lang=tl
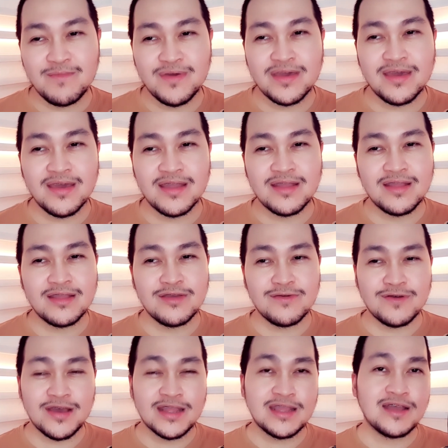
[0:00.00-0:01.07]
nabigyan
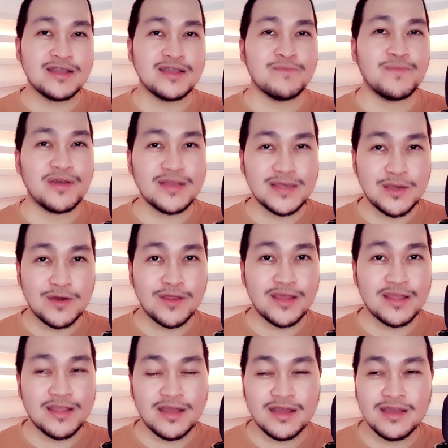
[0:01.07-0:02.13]
yung anak ni Brad
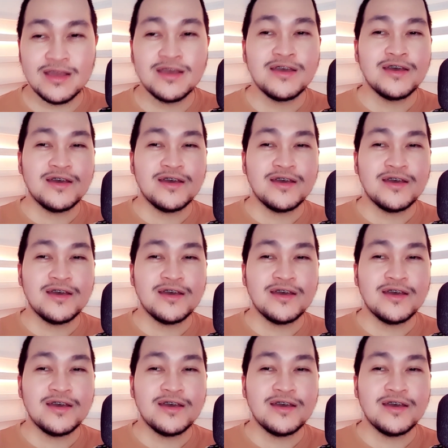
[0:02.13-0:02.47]
Zoren ng